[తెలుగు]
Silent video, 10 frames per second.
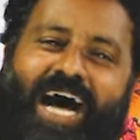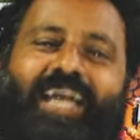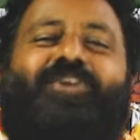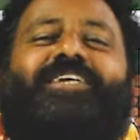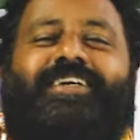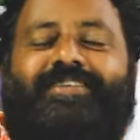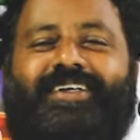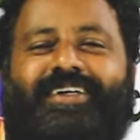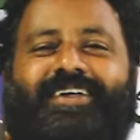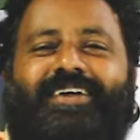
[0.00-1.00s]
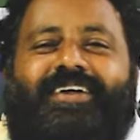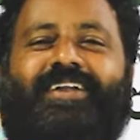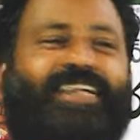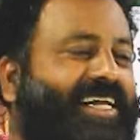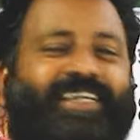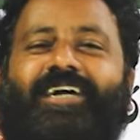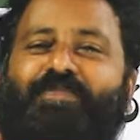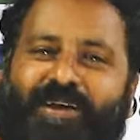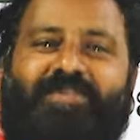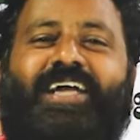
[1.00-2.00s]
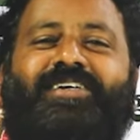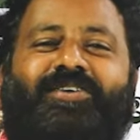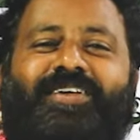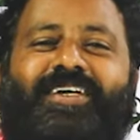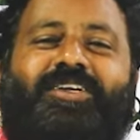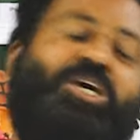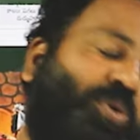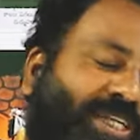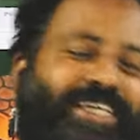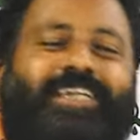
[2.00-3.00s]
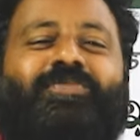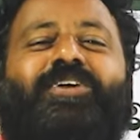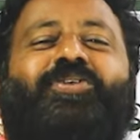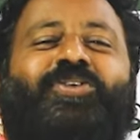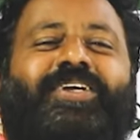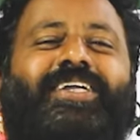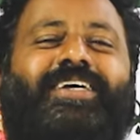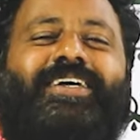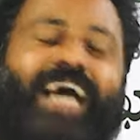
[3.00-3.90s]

ఆల్రెడీ వచ్చేస్తుంది దరిద్రాన్ని పిలవాల్సిన అవసరం లేదు వచ్చిన ఎత్తి మీద కూర్చుంటుంది